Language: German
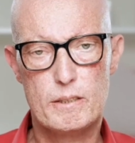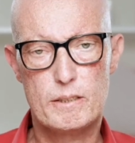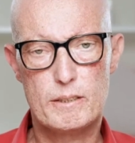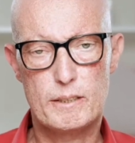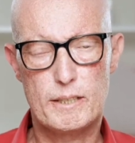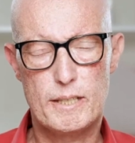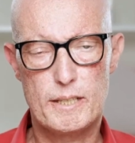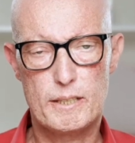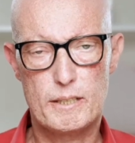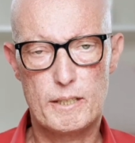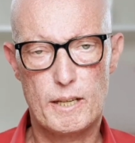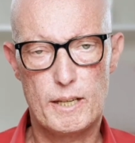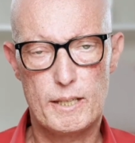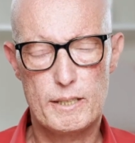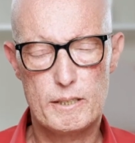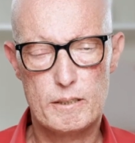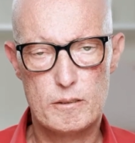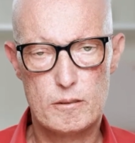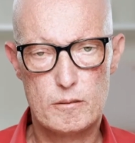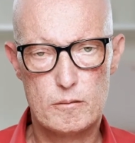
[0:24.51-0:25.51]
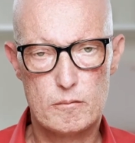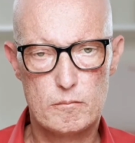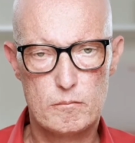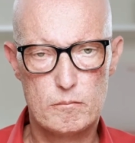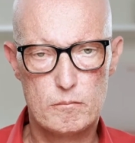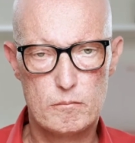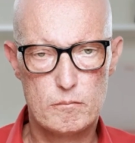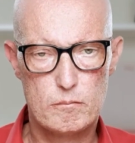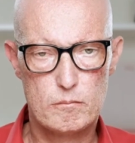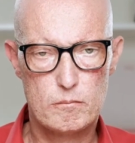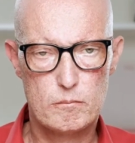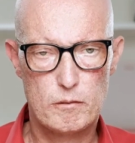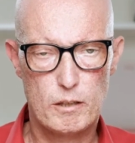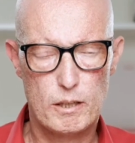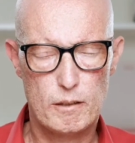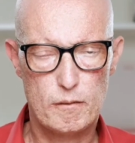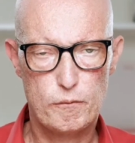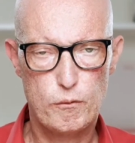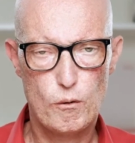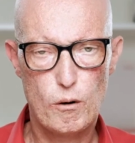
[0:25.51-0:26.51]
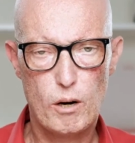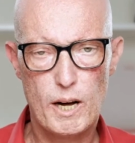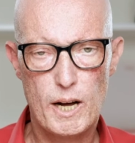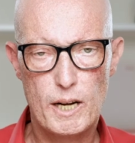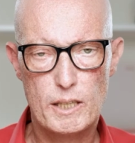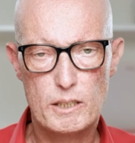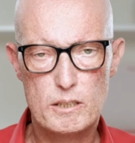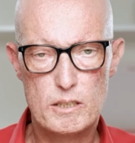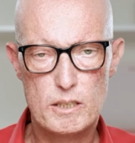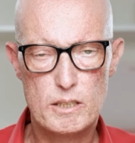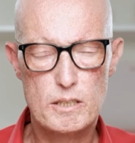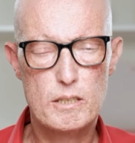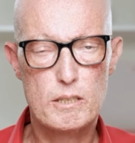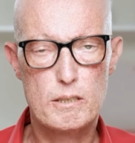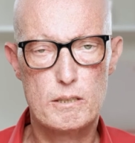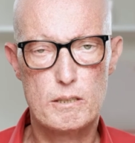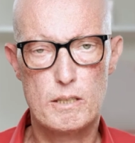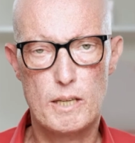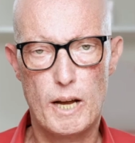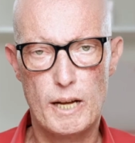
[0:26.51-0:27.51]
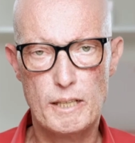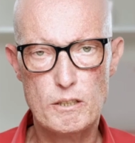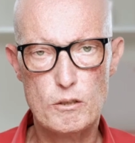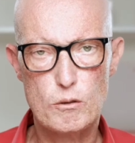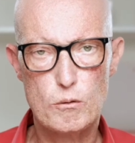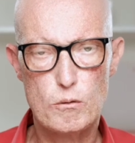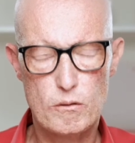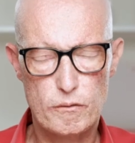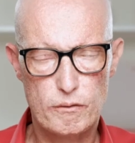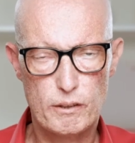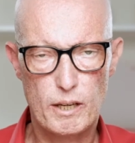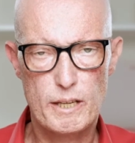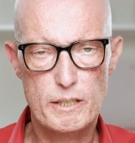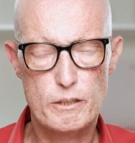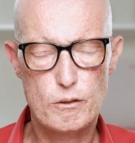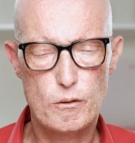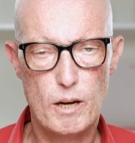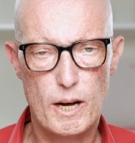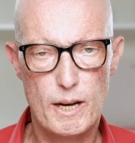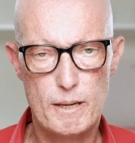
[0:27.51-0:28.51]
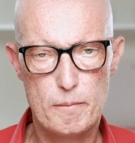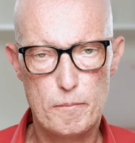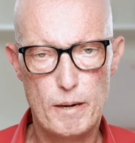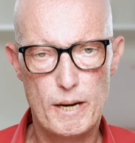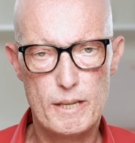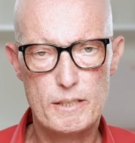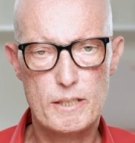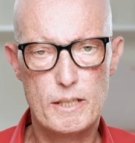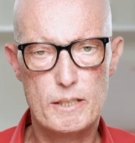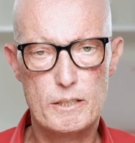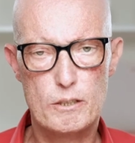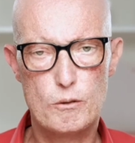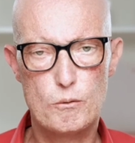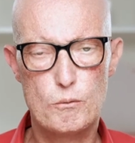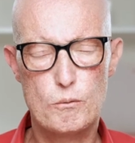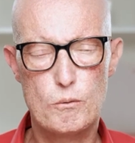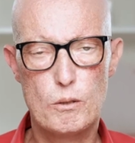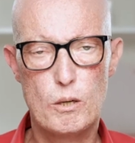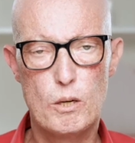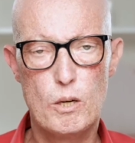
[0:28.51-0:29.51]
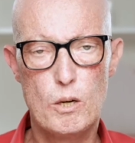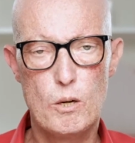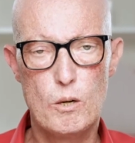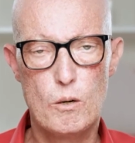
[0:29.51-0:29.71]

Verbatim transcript: trägt einen hervorragend sitzenden Anzug, vielleicht sogar einen Maßanzug